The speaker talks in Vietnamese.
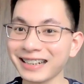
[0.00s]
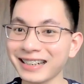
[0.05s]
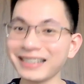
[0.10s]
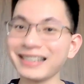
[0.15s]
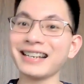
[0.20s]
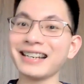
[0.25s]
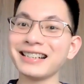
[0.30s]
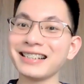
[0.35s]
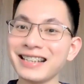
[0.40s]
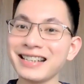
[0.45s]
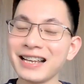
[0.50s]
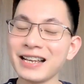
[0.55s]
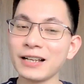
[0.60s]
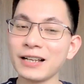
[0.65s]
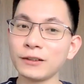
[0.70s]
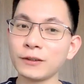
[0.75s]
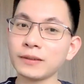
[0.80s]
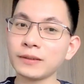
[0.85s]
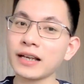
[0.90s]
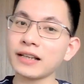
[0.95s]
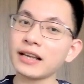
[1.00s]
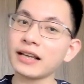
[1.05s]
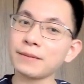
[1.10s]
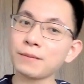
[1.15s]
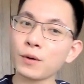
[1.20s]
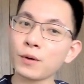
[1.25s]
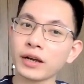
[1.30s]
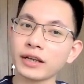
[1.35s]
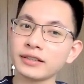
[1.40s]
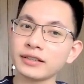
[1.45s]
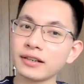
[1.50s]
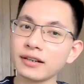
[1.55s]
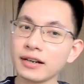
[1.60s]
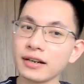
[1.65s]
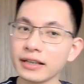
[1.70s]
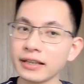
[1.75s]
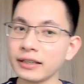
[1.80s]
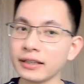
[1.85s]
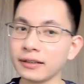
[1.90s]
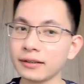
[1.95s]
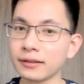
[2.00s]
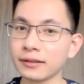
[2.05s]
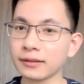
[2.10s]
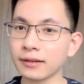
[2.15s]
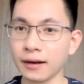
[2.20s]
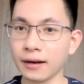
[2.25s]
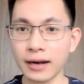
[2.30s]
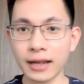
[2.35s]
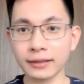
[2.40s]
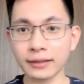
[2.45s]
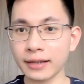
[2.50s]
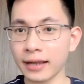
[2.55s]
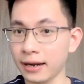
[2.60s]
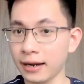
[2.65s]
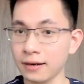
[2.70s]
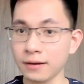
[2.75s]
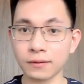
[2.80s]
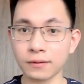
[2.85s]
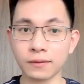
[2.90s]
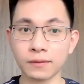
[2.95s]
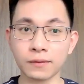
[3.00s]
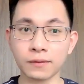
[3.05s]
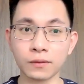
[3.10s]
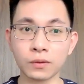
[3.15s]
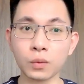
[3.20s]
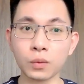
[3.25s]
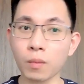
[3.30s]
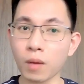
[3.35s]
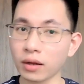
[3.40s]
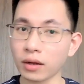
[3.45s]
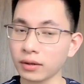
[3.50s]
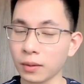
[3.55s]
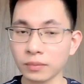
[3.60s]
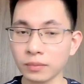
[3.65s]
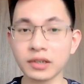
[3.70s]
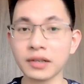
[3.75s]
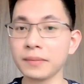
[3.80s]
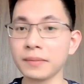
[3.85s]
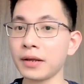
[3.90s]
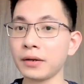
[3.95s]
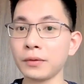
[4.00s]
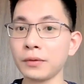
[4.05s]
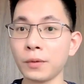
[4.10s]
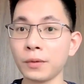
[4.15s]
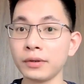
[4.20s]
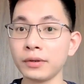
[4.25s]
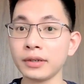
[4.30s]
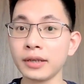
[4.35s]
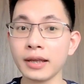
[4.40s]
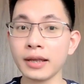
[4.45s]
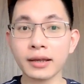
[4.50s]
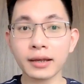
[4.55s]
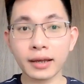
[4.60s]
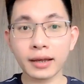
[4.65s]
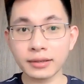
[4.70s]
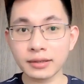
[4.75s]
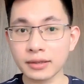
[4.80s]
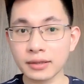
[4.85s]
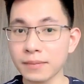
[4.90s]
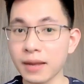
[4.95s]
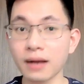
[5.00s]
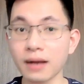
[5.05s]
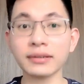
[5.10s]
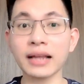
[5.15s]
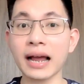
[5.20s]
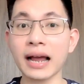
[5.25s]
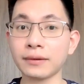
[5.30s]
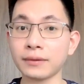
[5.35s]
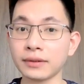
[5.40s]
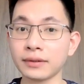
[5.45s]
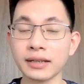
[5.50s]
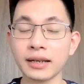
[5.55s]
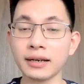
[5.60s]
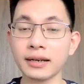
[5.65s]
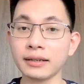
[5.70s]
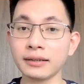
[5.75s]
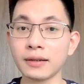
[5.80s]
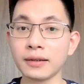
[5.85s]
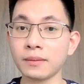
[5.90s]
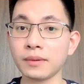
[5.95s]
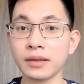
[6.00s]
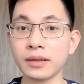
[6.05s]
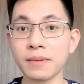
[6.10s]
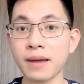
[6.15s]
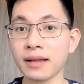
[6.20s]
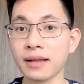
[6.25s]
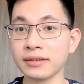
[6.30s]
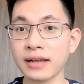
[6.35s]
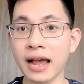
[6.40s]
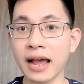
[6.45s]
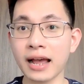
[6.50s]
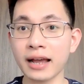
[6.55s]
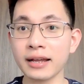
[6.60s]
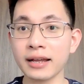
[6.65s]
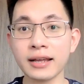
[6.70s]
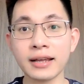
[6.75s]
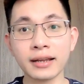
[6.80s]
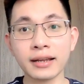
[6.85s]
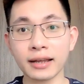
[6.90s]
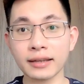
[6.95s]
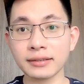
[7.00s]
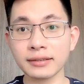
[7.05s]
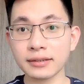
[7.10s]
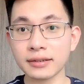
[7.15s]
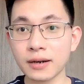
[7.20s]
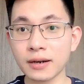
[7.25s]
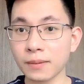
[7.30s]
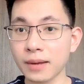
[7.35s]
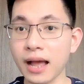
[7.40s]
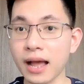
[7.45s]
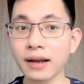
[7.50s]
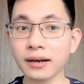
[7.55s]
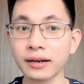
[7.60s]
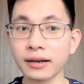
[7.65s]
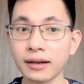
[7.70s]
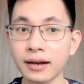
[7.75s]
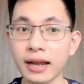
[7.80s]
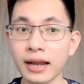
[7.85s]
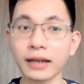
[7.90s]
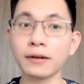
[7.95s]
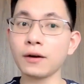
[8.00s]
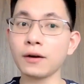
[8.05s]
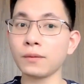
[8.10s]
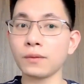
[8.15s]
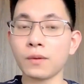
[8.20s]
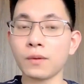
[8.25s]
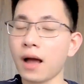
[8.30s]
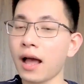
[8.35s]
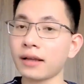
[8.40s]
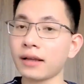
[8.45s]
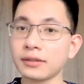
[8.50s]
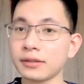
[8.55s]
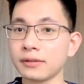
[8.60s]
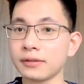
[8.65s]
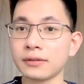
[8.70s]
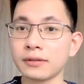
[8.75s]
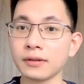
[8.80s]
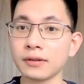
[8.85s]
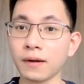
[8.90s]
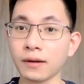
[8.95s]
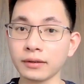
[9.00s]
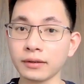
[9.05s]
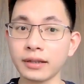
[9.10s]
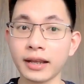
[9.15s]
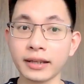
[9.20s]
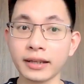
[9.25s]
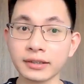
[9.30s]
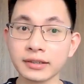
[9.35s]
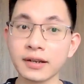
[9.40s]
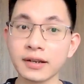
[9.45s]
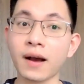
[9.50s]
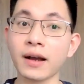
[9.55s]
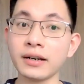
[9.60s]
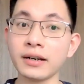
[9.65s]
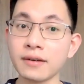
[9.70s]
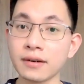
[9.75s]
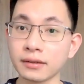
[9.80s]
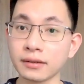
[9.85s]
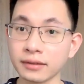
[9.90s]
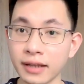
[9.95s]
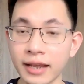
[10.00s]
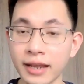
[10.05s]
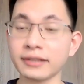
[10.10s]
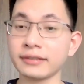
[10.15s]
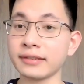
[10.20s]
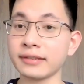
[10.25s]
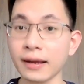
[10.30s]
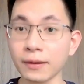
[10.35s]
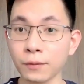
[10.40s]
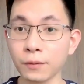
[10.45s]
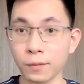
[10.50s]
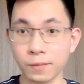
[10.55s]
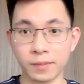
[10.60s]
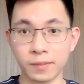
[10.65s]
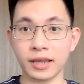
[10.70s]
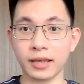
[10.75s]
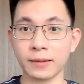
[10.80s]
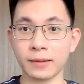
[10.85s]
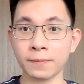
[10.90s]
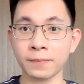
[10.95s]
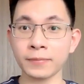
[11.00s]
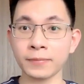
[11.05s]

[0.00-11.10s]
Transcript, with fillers: Thế nhá, chúng ta thấy một cái chân lý đó là thế lực của bọn thống trị miền núi, cái sự bạo tàn của gia đình thống lý Bà Cha, cái sự độc ác đến lạnh lùng của A Sử có thể trói được thể xác của Mỹ.